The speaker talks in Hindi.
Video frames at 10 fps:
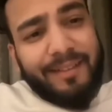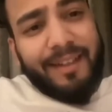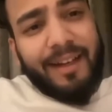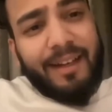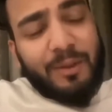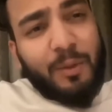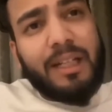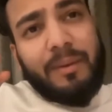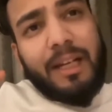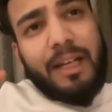तो आज इसके
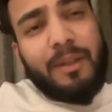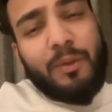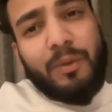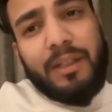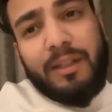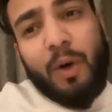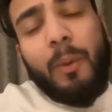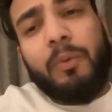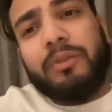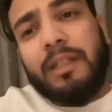चैनल का नाम है
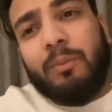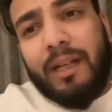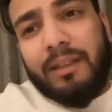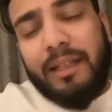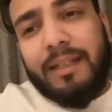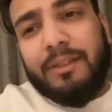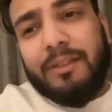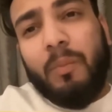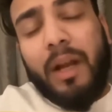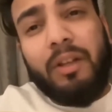एलविश यादव अब हो सकता
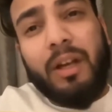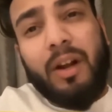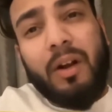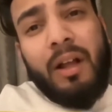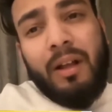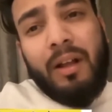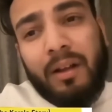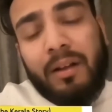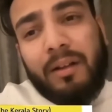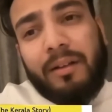है ये एम्बेरसमेंट की
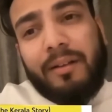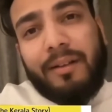वजह से किया हो